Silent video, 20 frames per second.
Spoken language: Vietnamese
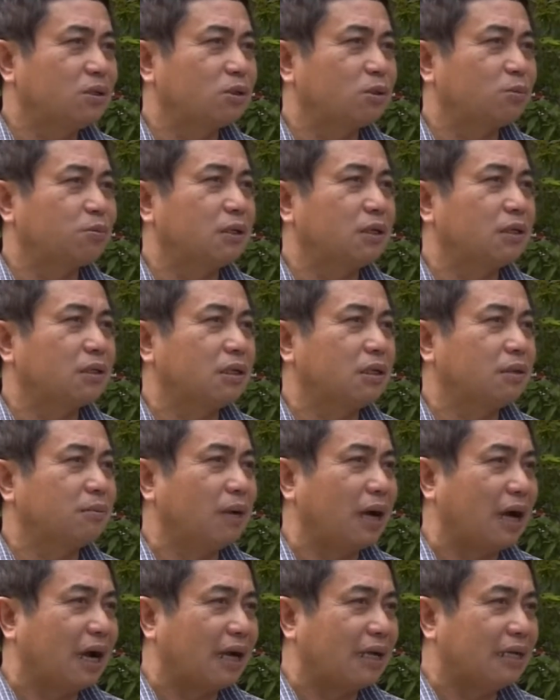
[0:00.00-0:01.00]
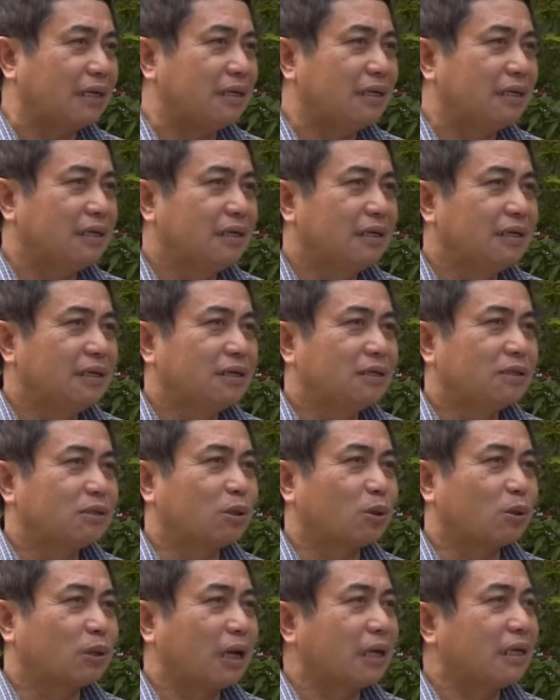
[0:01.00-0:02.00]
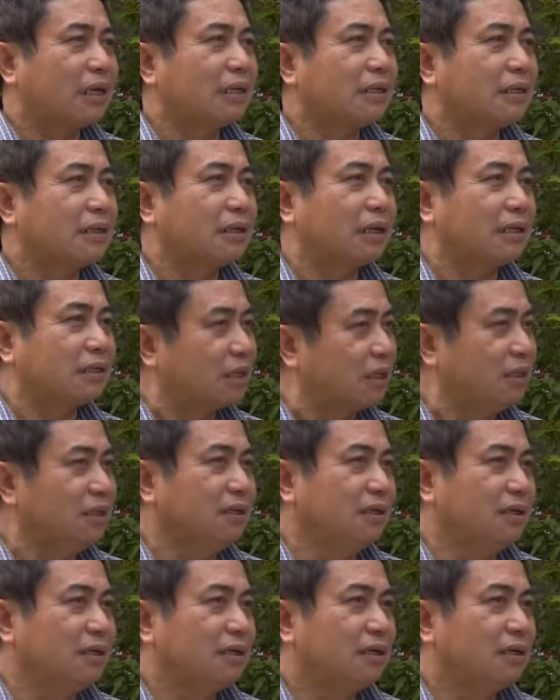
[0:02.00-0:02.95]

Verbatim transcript: xúc tiến thương mại, rồi cải cách hành chính.